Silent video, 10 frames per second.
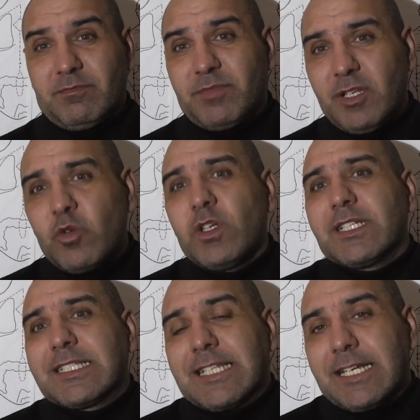плохое
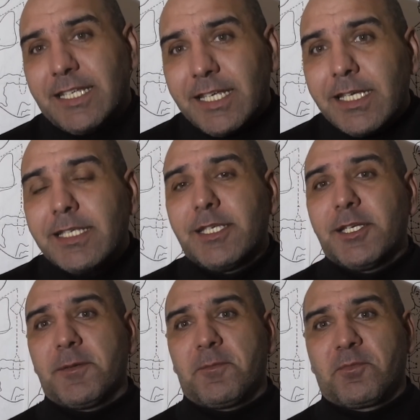
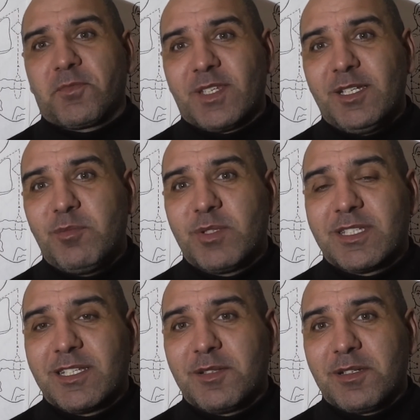настроение, либо,
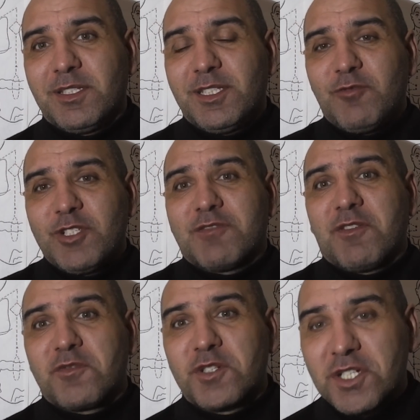скажем так,
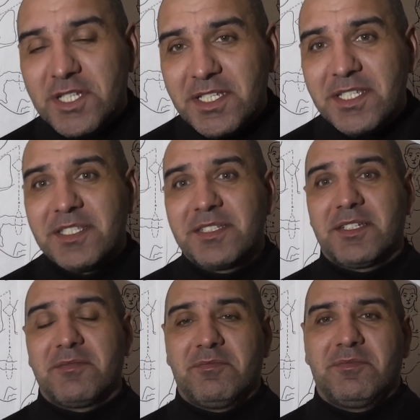недовольство в жизни,
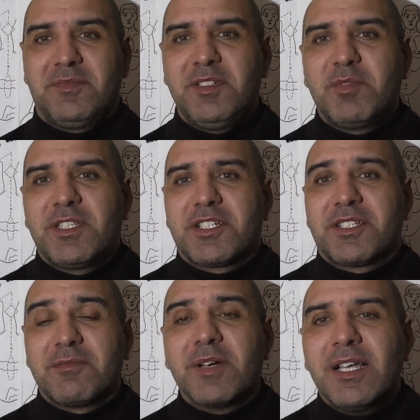там, либо даже
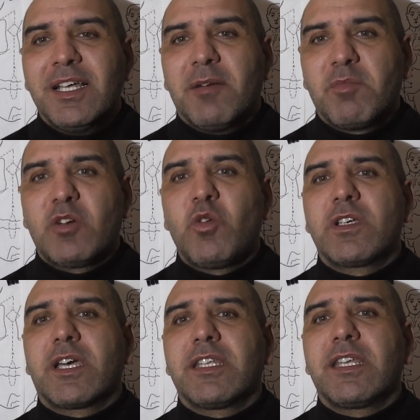там
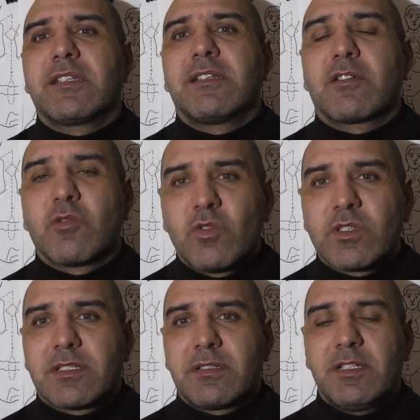плохой карьерный
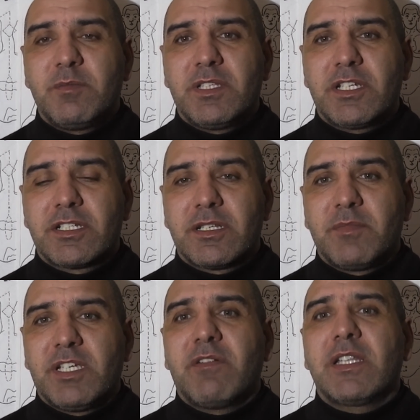рост, либо даже там
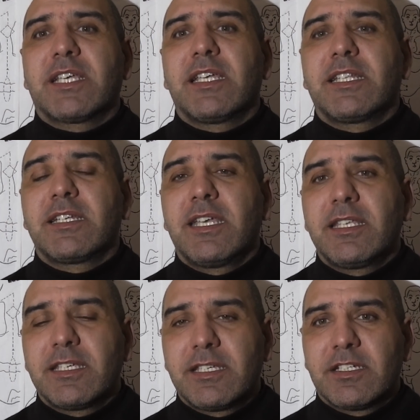нехватка
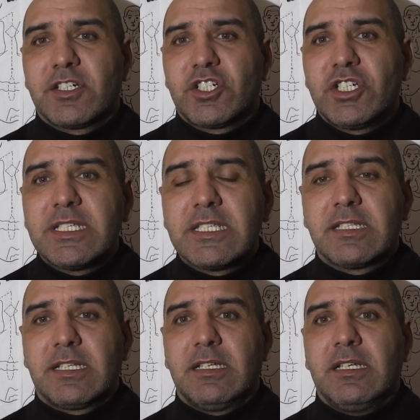энергетики
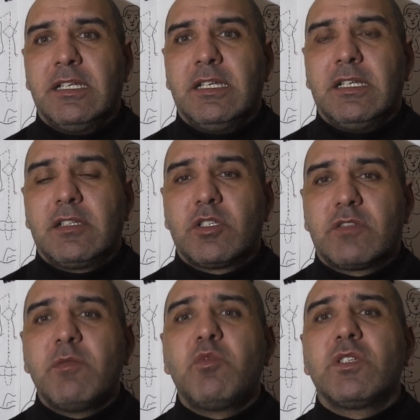жизненной. То
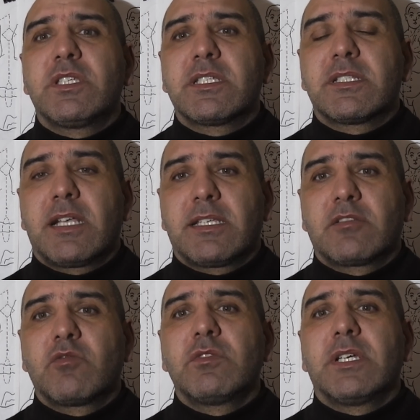есть вы будете знать,
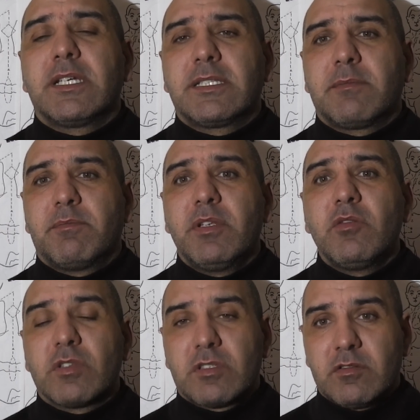откуда это
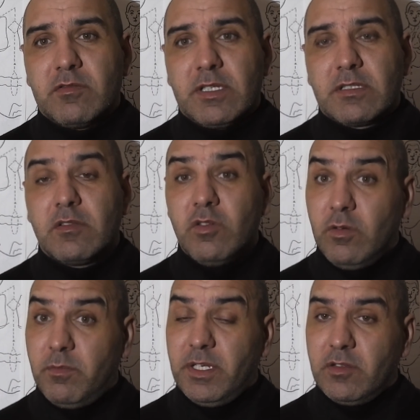берется у вас.
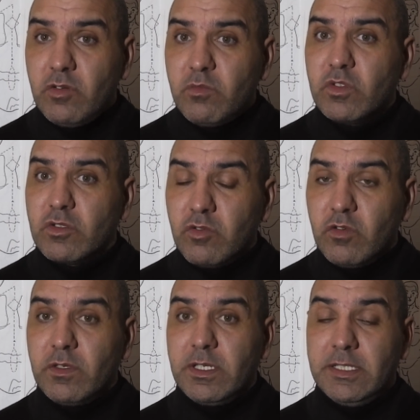Но при одном
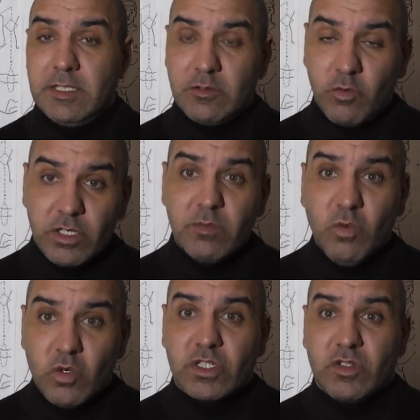условии этот корень
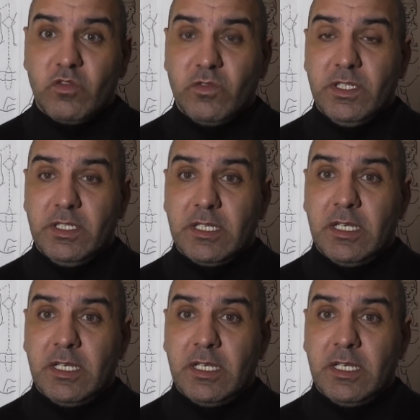можно увидеть.